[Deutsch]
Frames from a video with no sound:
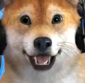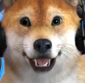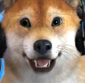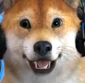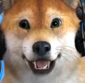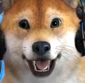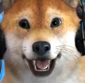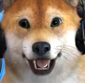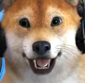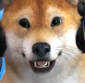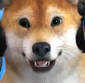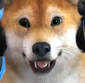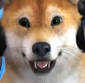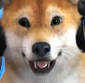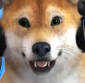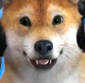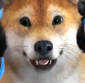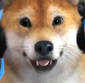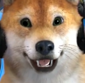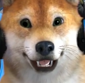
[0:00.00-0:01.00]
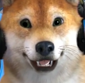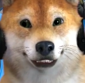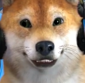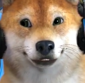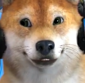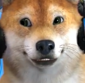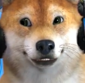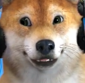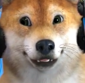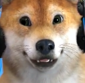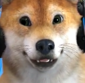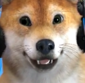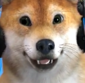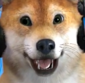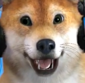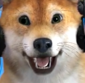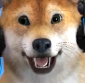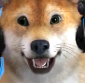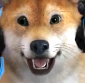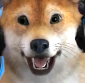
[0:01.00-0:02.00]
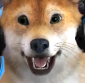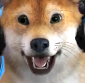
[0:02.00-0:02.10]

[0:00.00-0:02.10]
Steigen Sie bitte aus. Steigen Sie ein,